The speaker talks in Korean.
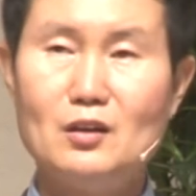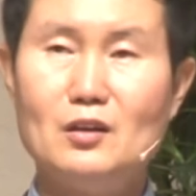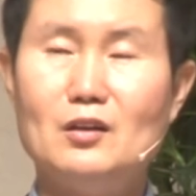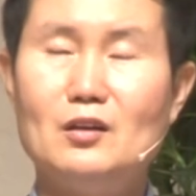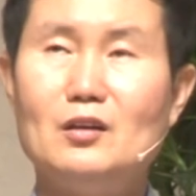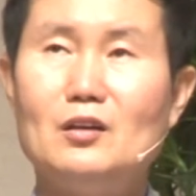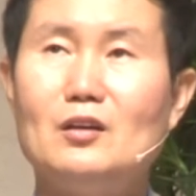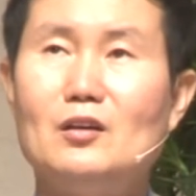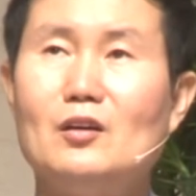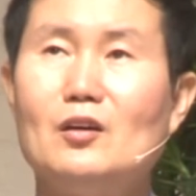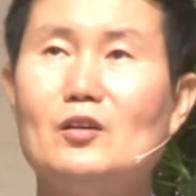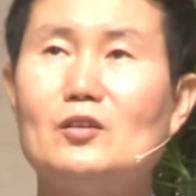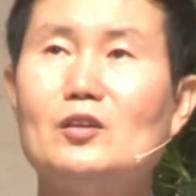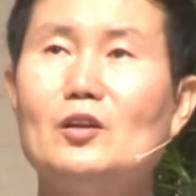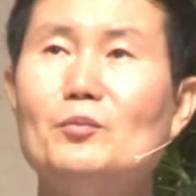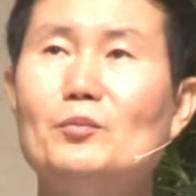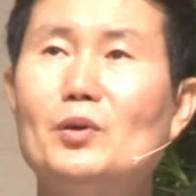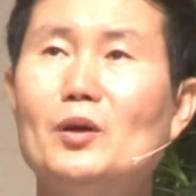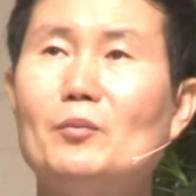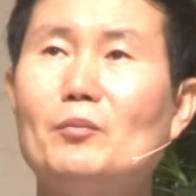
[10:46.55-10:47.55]
어,
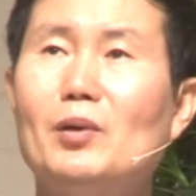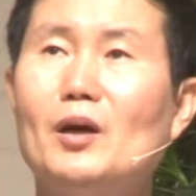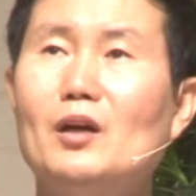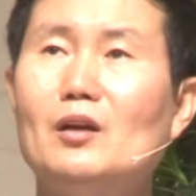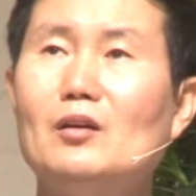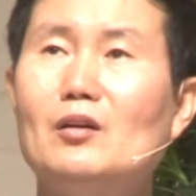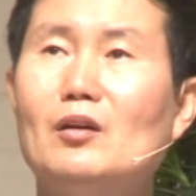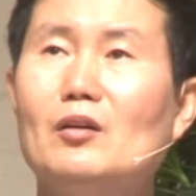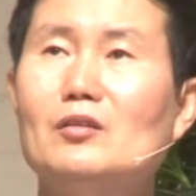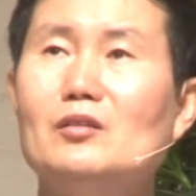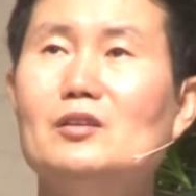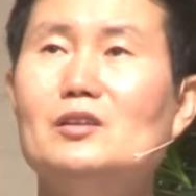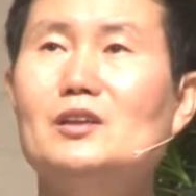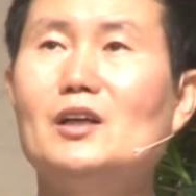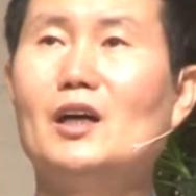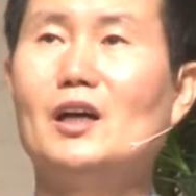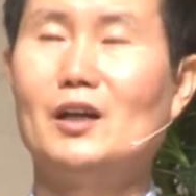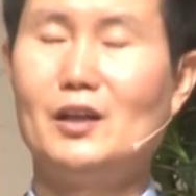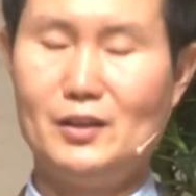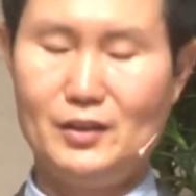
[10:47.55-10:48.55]
어떤 평판을
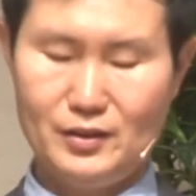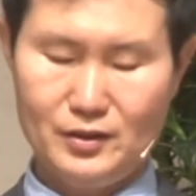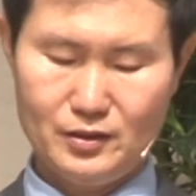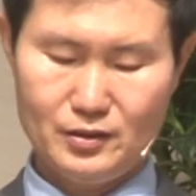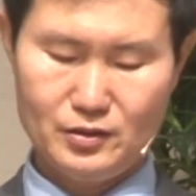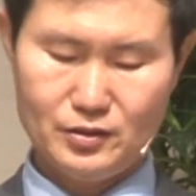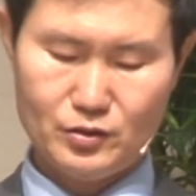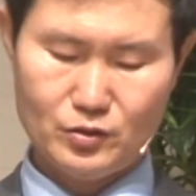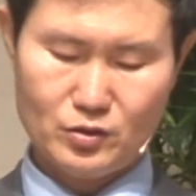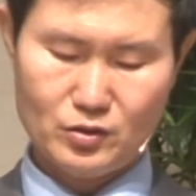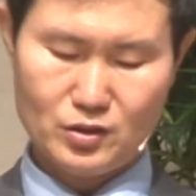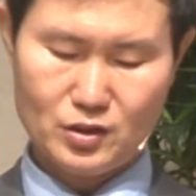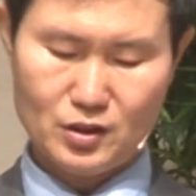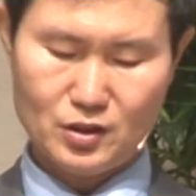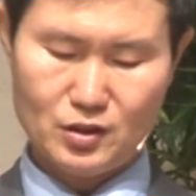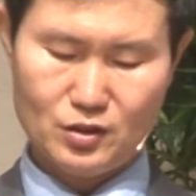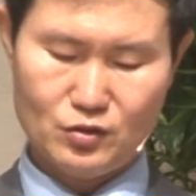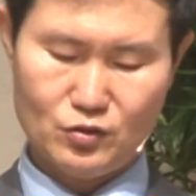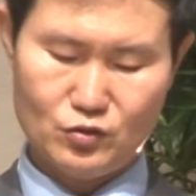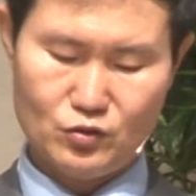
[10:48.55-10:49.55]
얻느냐 이것이
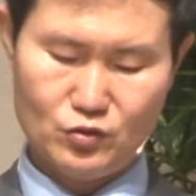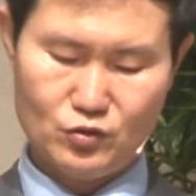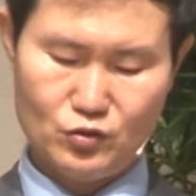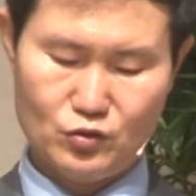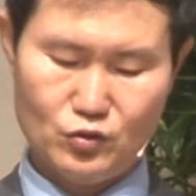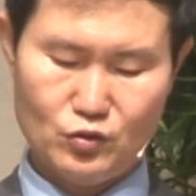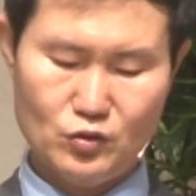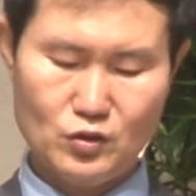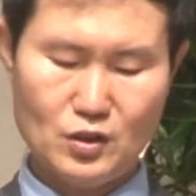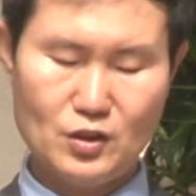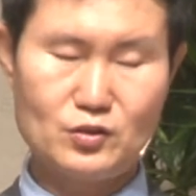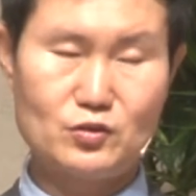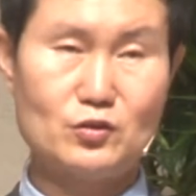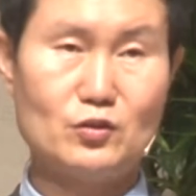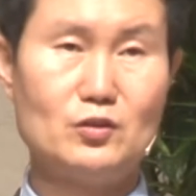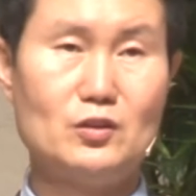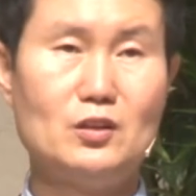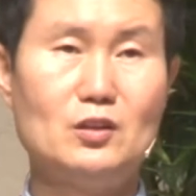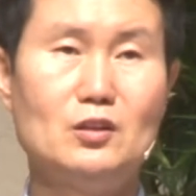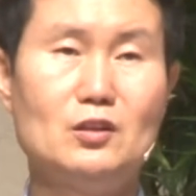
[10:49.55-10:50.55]
굉장히
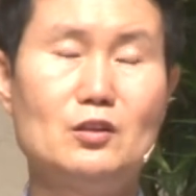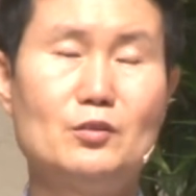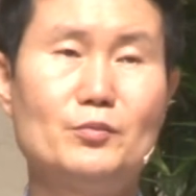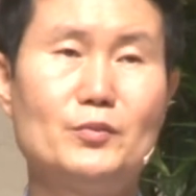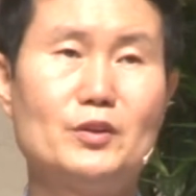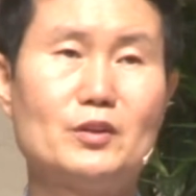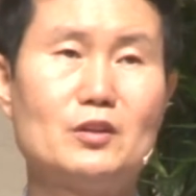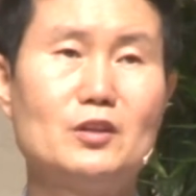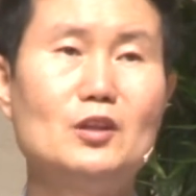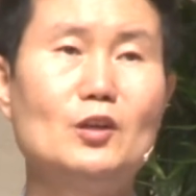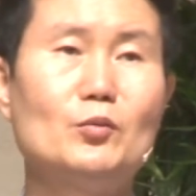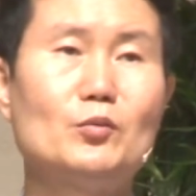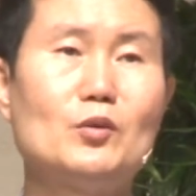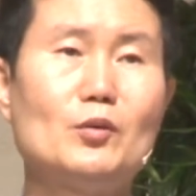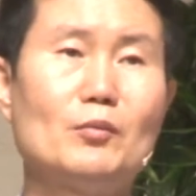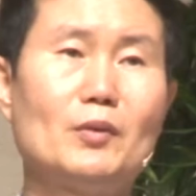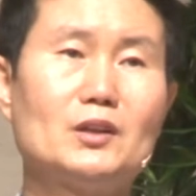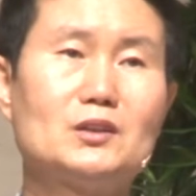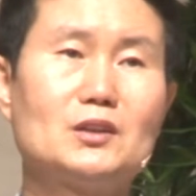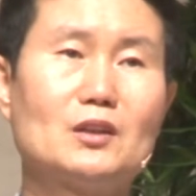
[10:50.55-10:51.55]
중요하죠. 예를 들면 기업도
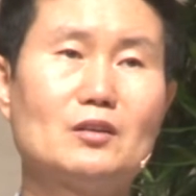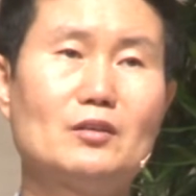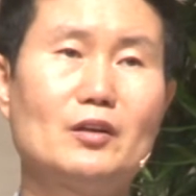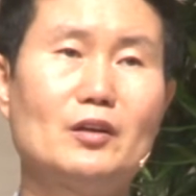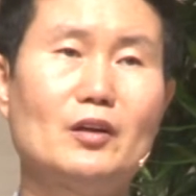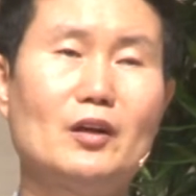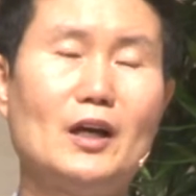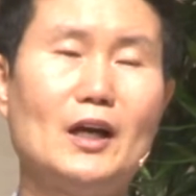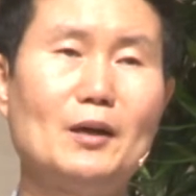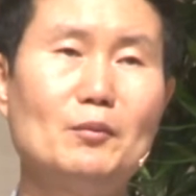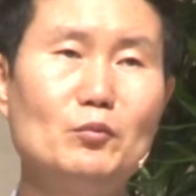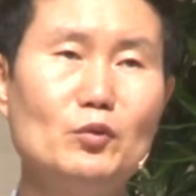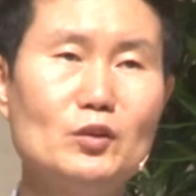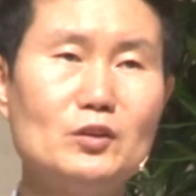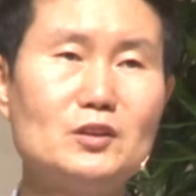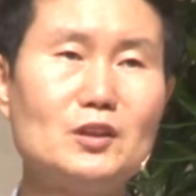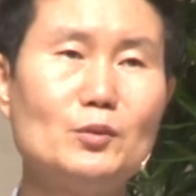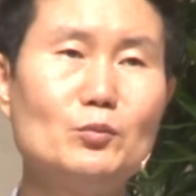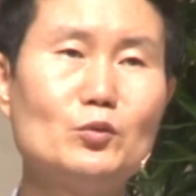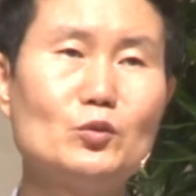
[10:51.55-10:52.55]
마찬가지인데요. 아무리
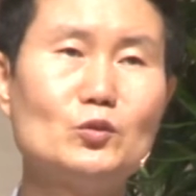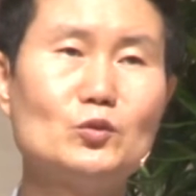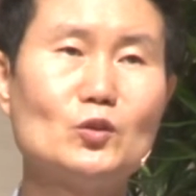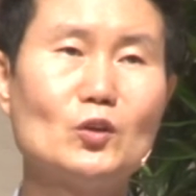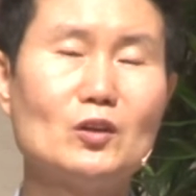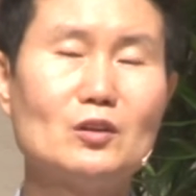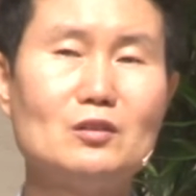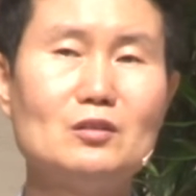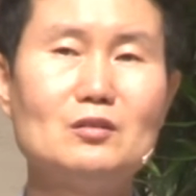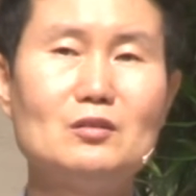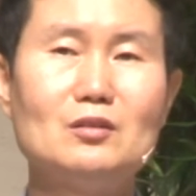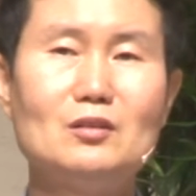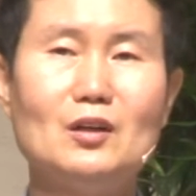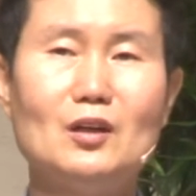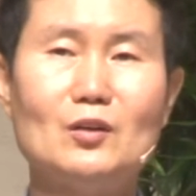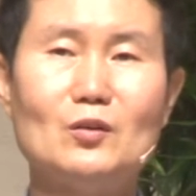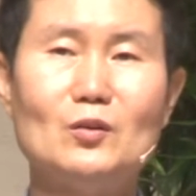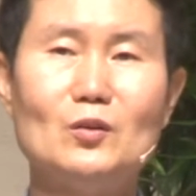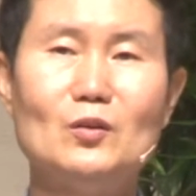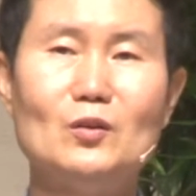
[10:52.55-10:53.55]
재무구조가
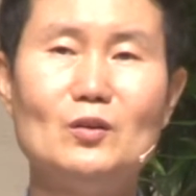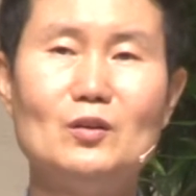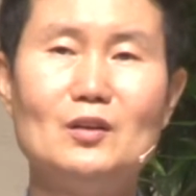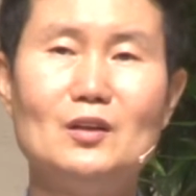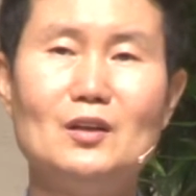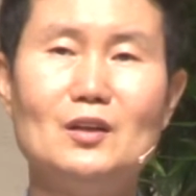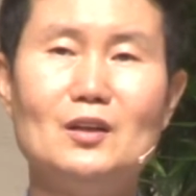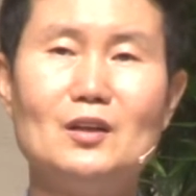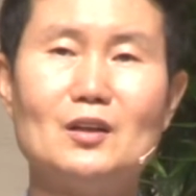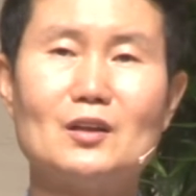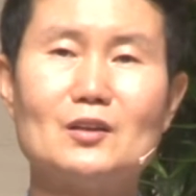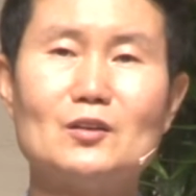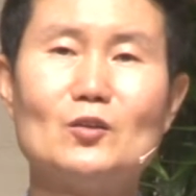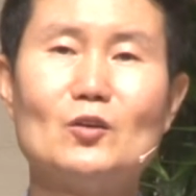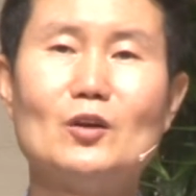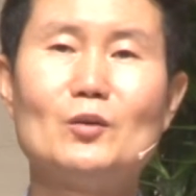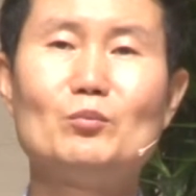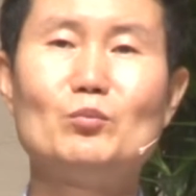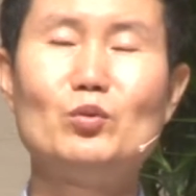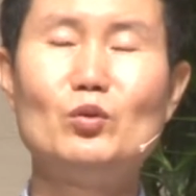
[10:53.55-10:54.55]
튼튼하고
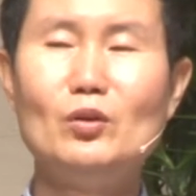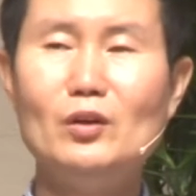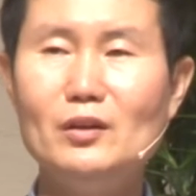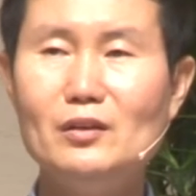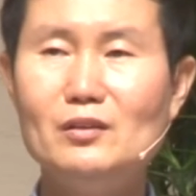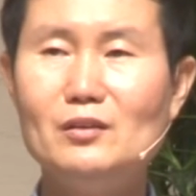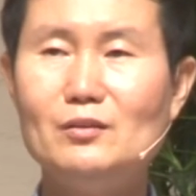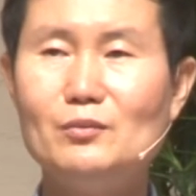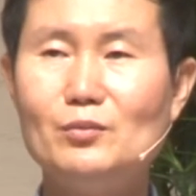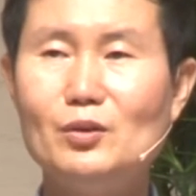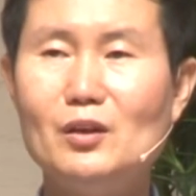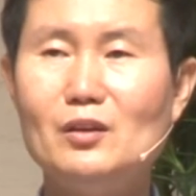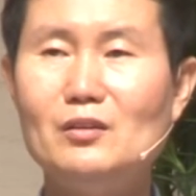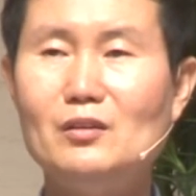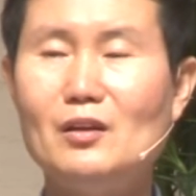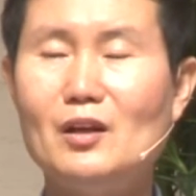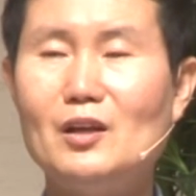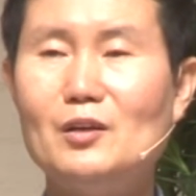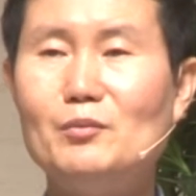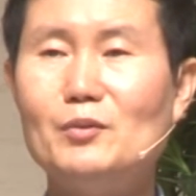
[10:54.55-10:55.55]
그동안 브랜드
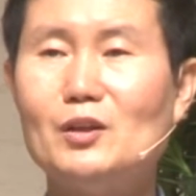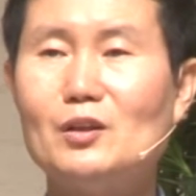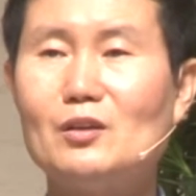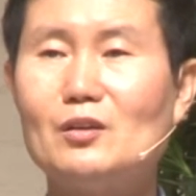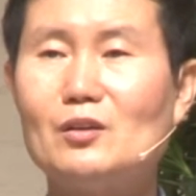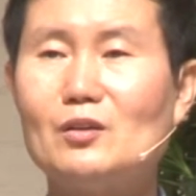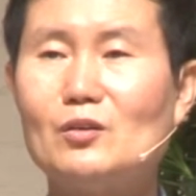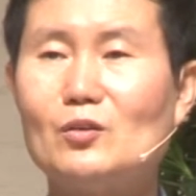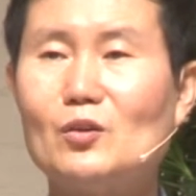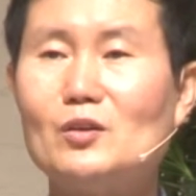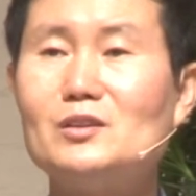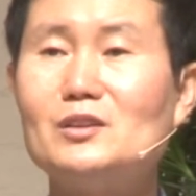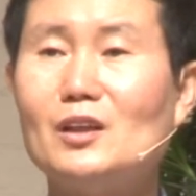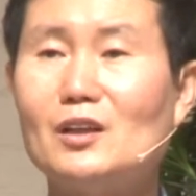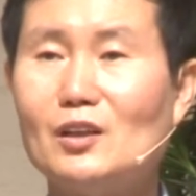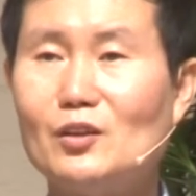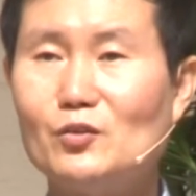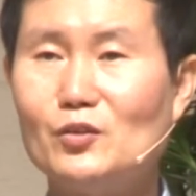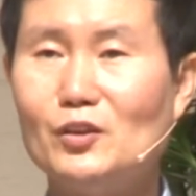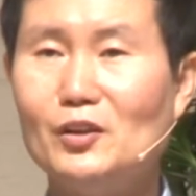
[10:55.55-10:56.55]
네임이
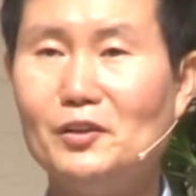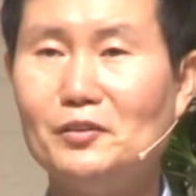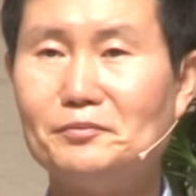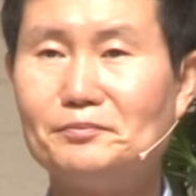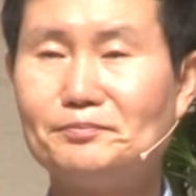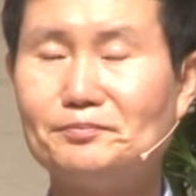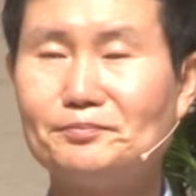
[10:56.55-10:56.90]
굉장해도요